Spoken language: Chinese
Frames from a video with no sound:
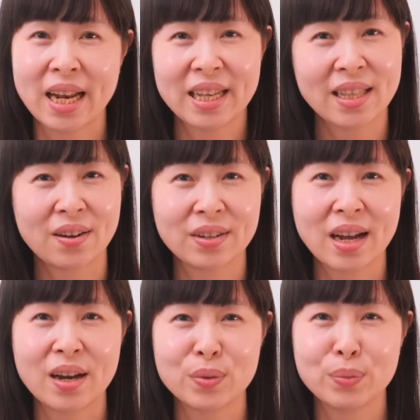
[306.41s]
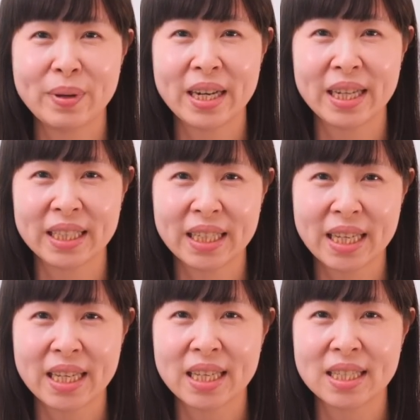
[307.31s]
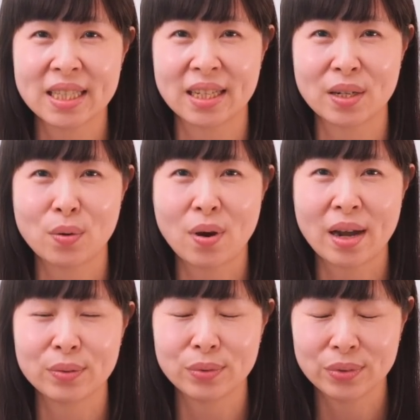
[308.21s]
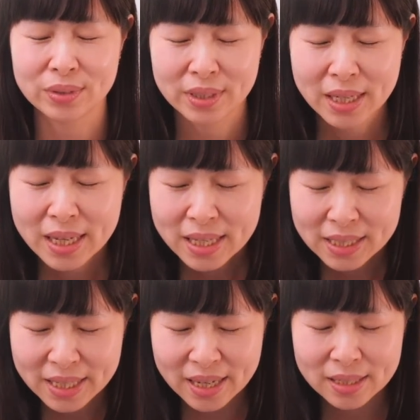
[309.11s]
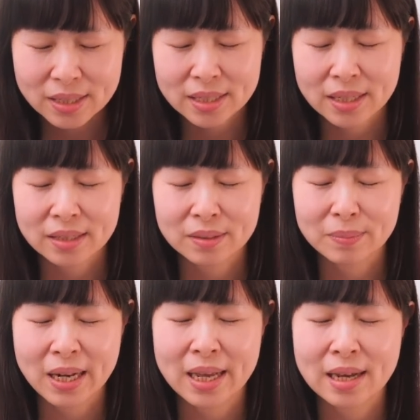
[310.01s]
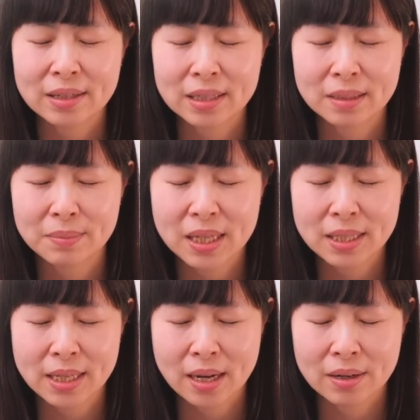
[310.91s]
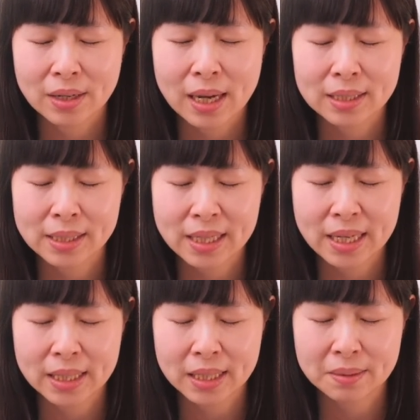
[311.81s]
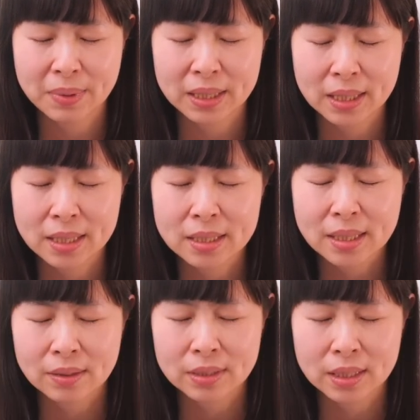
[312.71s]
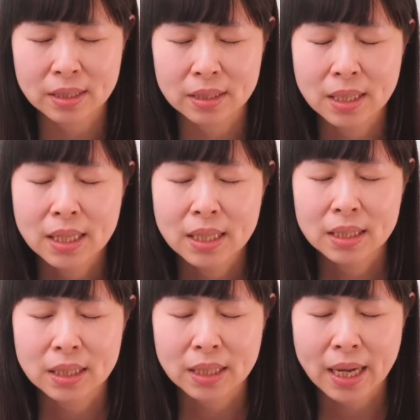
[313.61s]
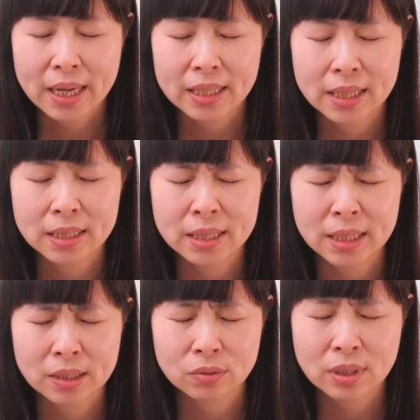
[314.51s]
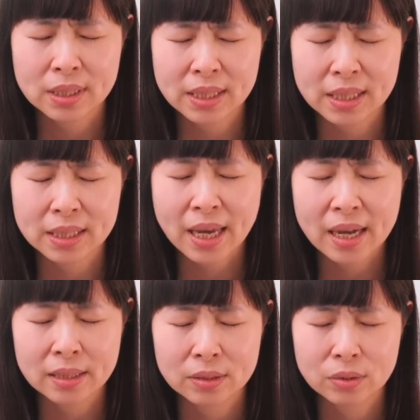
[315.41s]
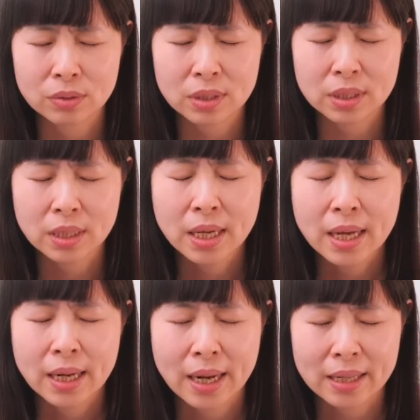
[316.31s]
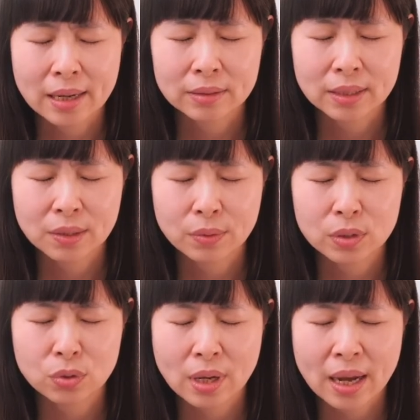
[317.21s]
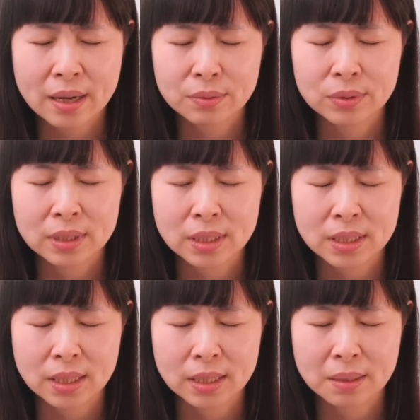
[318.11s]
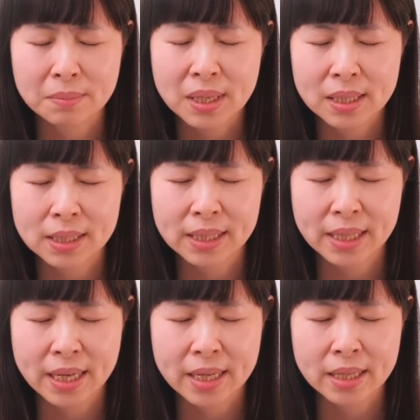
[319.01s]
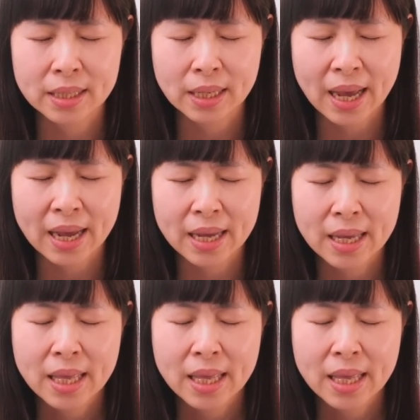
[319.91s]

来祷告，预备聆听神的话语。亲爱的神，我们来到你的面前，好感谢你。每天早晨睁开眼睛，最期待的就是来到这位最爱我的神的面前，来